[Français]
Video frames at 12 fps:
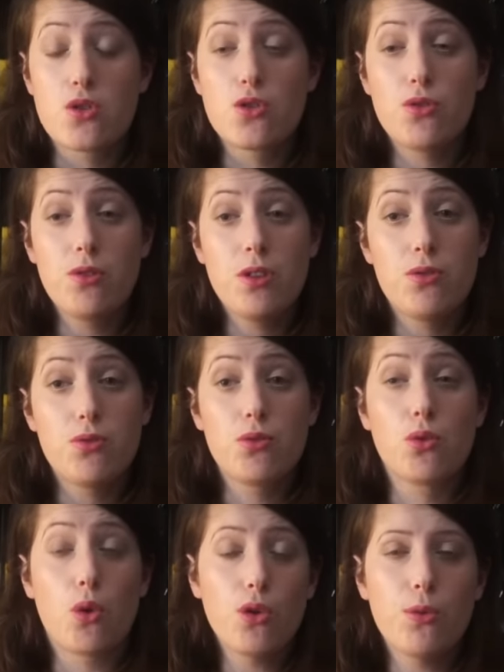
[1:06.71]
Je suis
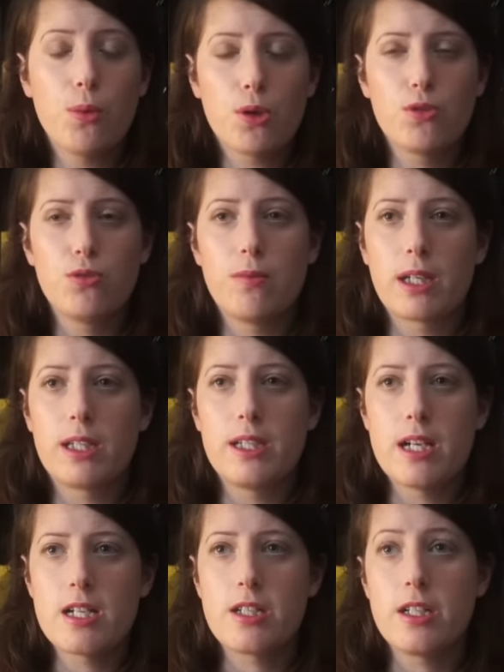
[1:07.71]
une grosse mordue de
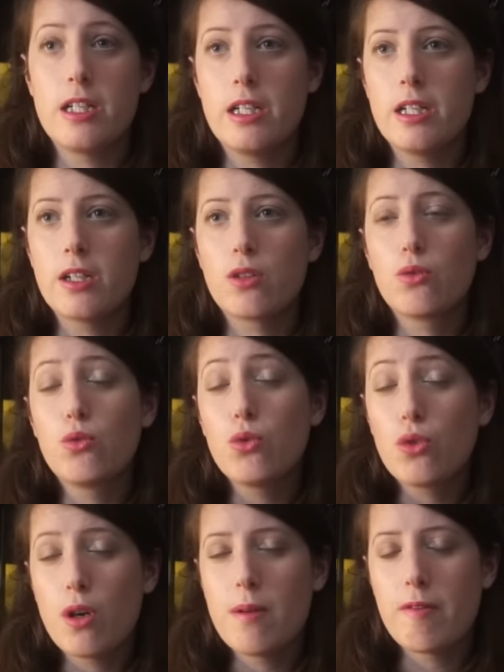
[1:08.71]
maquillage et
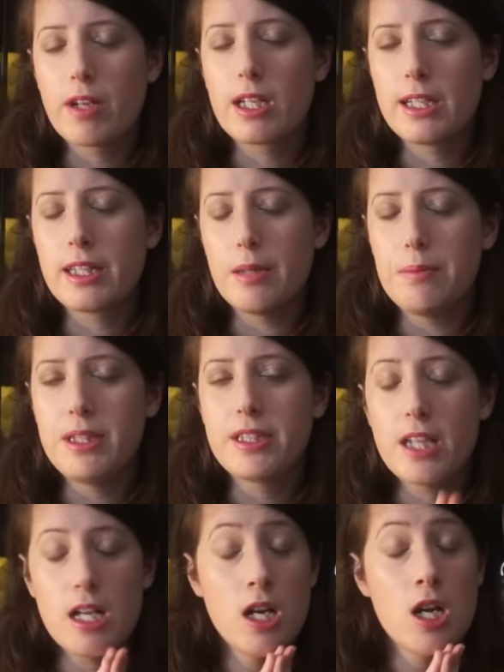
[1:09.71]
tout comme avec les tapis de
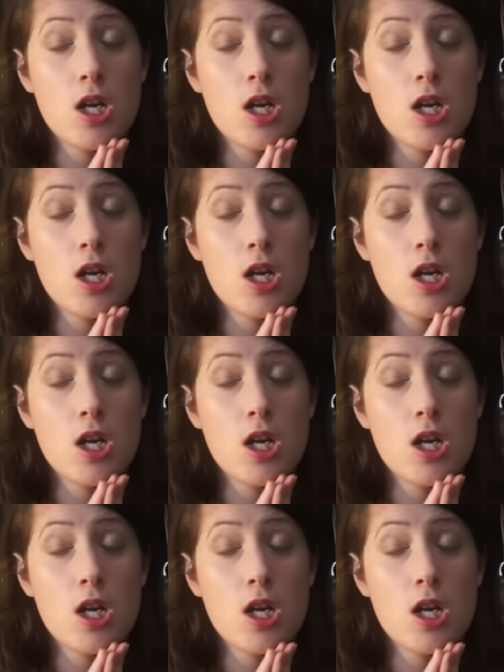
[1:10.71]
sel,